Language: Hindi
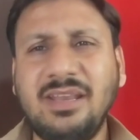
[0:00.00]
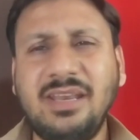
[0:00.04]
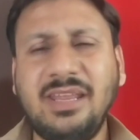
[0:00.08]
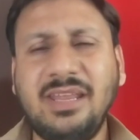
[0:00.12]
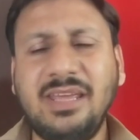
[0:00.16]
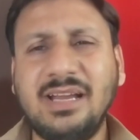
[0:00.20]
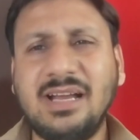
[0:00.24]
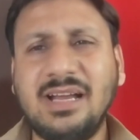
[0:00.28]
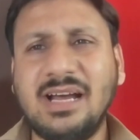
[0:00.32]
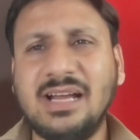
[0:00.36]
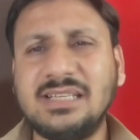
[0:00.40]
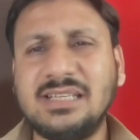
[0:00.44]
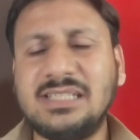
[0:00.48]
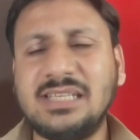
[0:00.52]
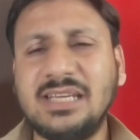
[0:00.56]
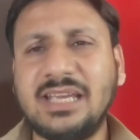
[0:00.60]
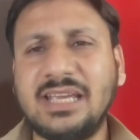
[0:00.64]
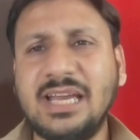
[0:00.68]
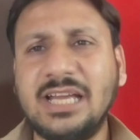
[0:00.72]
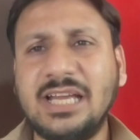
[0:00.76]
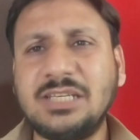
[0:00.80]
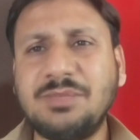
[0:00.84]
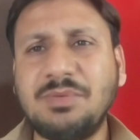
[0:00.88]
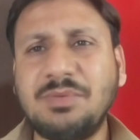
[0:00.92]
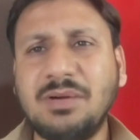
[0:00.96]
ने एक हाथ से
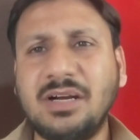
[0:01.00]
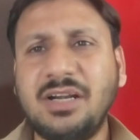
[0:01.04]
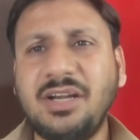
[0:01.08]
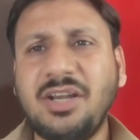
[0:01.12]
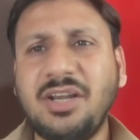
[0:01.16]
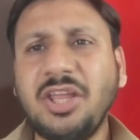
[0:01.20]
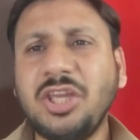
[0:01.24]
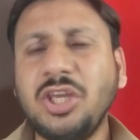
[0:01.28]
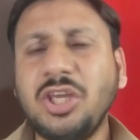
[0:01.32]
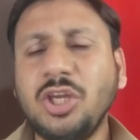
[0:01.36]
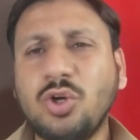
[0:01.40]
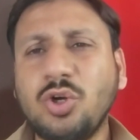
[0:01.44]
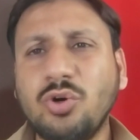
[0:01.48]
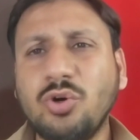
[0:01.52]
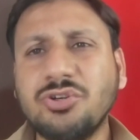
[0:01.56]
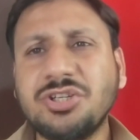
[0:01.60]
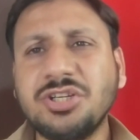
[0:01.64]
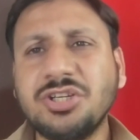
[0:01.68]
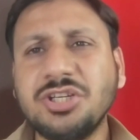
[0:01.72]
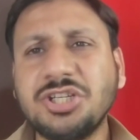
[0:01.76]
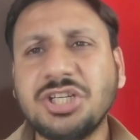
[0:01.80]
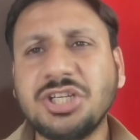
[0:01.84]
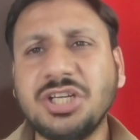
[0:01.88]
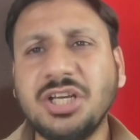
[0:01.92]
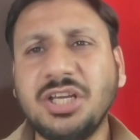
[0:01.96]
कैच पकड़ने की
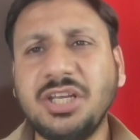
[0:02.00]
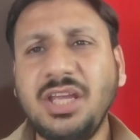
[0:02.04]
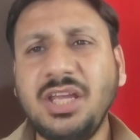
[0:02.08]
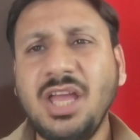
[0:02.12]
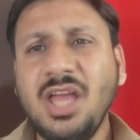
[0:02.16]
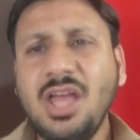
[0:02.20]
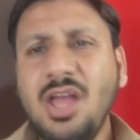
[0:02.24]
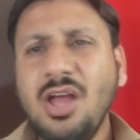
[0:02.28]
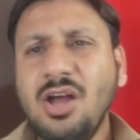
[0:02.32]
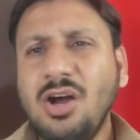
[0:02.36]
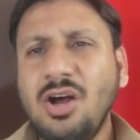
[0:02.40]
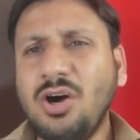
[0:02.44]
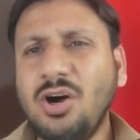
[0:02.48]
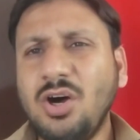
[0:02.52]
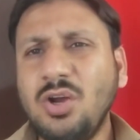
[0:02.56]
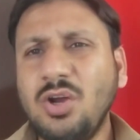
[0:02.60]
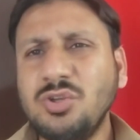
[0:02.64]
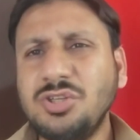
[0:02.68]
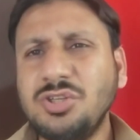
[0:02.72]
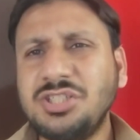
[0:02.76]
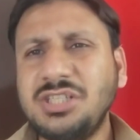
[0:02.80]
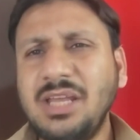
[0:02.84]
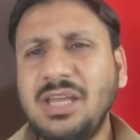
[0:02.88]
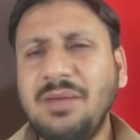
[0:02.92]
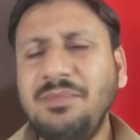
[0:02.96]
कोशिश करी और
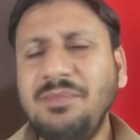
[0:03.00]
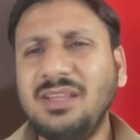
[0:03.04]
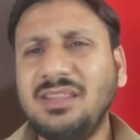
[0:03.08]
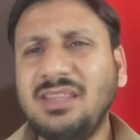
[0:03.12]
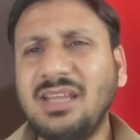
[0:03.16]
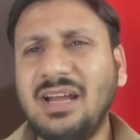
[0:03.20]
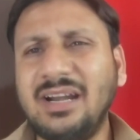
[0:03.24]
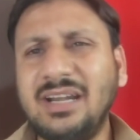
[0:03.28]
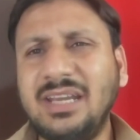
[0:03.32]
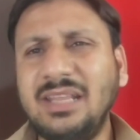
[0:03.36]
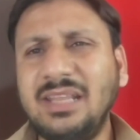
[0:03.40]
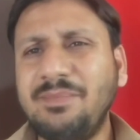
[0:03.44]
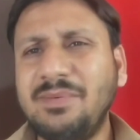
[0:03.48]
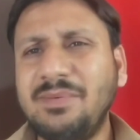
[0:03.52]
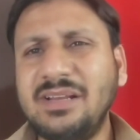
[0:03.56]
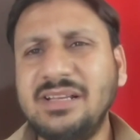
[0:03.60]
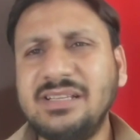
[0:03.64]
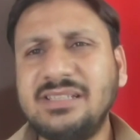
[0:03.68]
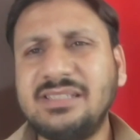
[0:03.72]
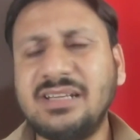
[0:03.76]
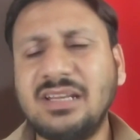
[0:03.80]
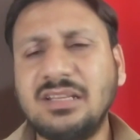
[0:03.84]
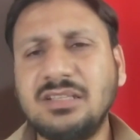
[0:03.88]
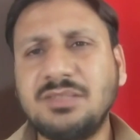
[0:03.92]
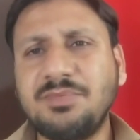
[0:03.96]
उस टाइम ये 30
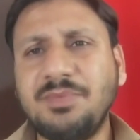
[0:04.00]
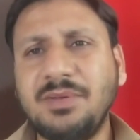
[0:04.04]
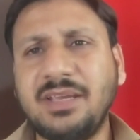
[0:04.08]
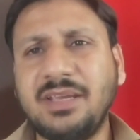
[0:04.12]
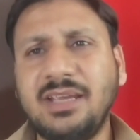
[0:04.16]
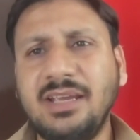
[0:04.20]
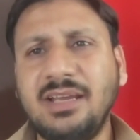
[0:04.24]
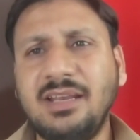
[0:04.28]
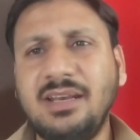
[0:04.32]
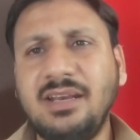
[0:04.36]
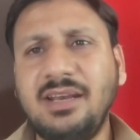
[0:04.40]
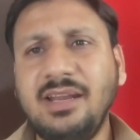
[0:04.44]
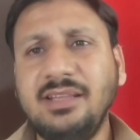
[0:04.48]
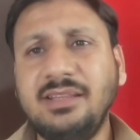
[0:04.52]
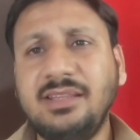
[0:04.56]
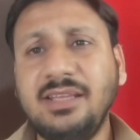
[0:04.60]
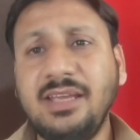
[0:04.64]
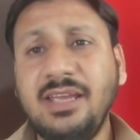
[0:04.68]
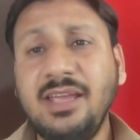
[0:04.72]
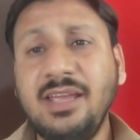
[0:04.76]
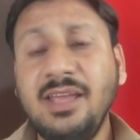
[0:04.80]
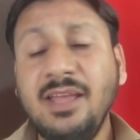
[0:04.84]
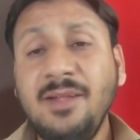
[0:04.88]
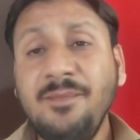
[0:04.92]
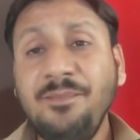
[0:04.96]
प्लस रन पे खेल रहे
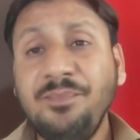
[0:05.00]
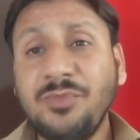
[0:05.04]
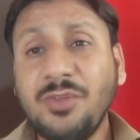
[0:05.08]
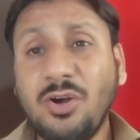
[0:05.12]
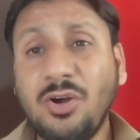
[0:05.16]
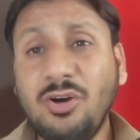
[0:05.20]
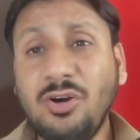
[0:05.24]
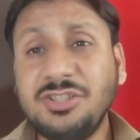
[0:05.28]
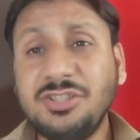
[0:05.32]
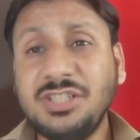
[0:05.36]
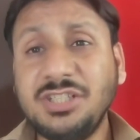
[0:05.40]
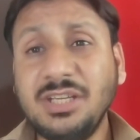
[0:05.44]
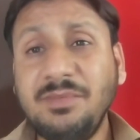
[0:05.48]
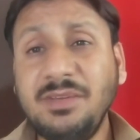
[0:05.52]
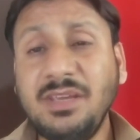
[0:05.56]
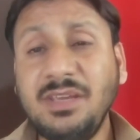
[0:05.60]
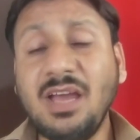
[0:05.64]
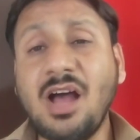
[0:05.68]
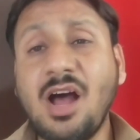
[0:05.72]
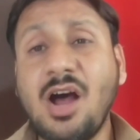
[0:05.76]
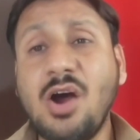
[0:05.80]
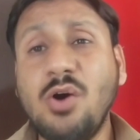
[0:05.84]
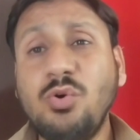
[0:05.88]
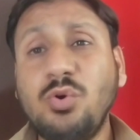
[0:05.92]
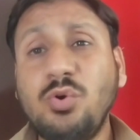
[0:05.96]
थे और जब ये
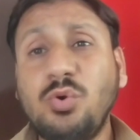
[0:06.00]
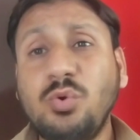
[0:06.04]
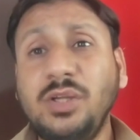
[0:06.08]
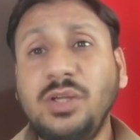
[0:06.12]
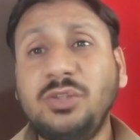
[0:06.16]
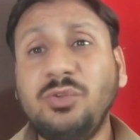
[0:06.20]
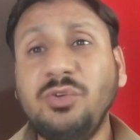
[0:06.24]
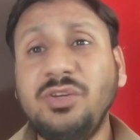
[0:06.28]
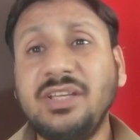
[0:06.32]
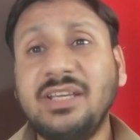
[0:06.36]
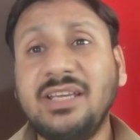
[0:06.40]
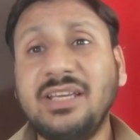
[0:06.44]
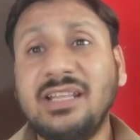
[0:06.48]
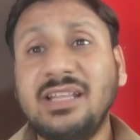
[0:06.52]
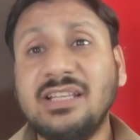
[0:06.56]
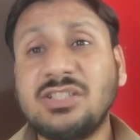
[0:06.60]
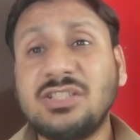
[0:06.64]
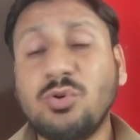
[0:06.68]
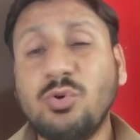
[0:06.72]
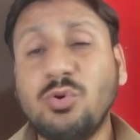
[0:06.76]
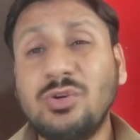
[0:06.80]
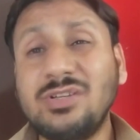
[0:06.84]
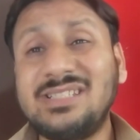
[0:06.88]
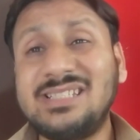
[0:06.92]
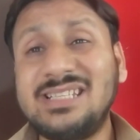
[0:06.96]
आउट हुए तो इनके
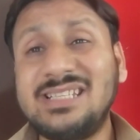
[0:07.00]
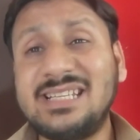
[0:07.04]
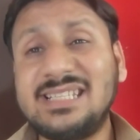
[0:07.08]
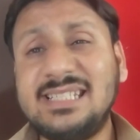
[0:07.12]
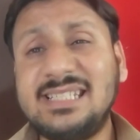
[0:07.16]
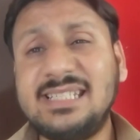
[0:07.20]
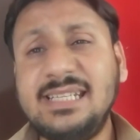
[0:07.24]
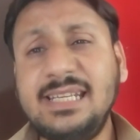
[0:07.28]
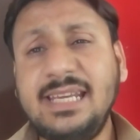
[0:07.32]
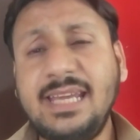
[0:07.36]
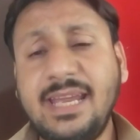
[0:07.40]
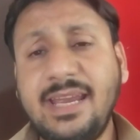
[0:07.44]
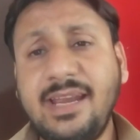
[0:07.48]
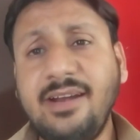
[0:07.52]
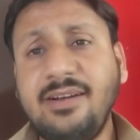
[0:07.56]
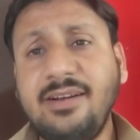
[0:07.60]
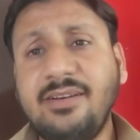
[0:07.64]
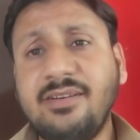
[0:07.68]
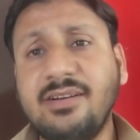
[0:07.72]
स्कोर 68